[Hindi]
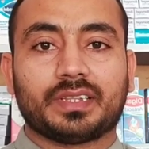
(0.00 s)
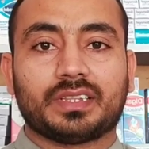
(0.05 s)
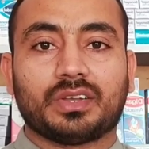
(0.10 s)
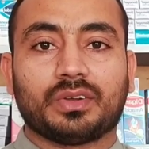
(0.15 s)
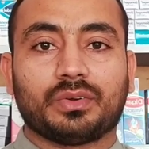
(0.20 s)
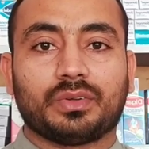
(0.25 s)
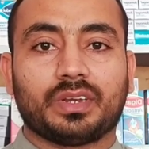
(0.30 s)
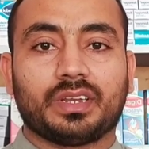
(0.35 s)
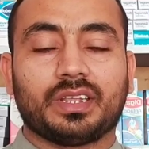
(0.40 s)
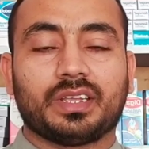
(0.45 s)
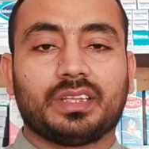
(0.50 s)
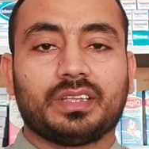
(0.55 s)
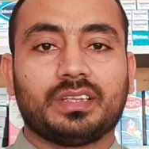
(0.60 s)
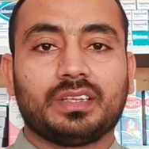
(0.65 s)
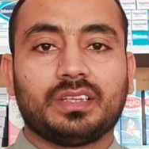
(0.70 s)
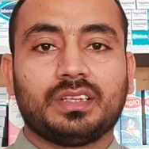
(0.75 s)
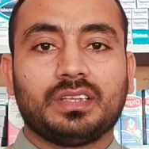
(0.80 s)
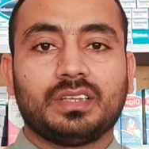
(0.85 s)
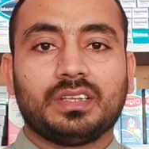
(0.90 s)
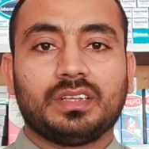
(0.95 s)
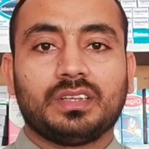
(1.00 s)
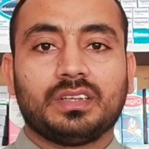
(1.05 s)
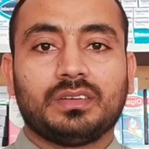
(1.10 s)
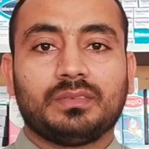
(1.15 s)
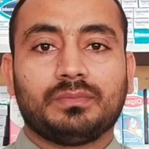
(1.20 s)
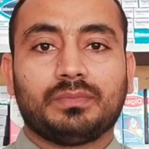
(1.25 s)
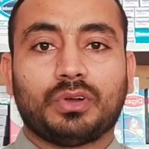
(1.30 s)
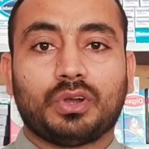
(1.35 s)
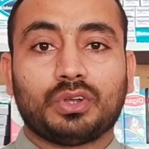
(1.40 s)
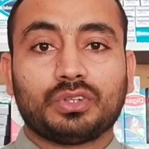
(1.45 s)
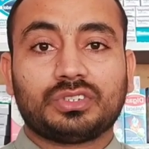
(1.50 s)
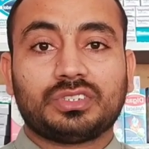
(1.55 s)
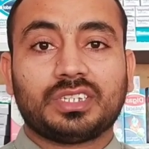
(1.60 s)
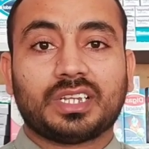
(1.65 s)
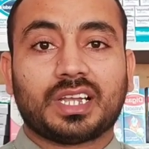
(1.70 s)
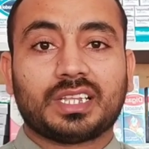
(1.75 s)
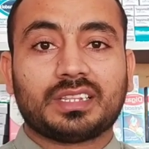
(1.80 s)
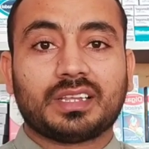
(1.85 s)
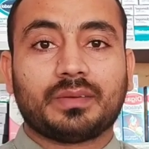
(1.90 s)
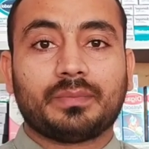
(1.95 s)
पैदा हो रही है बहुत
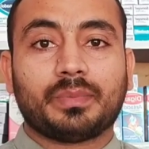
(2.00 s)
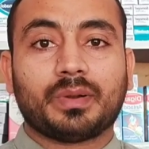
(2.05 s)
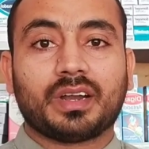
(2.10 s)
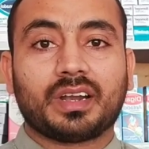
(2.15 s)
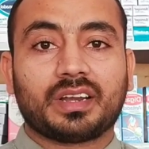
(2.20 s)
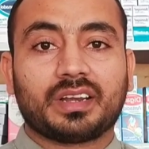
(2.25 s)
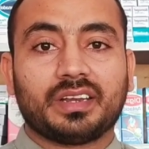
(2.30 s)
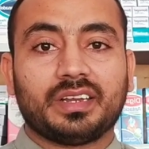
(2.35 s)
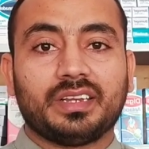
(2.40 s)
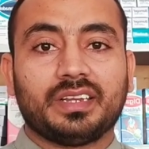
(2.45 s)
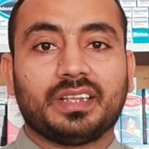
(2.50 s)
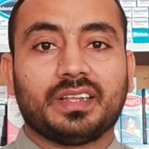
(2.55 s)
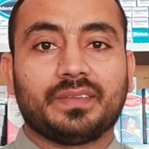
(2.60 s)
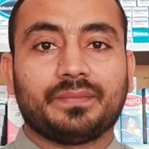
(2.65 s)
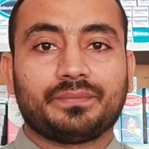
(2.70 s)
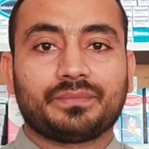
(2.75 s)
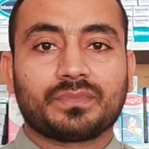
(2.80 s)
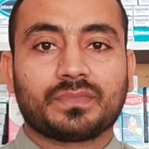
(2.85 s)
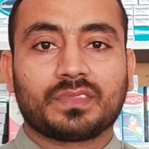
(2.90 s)
ज़्यादा बढ़ रही है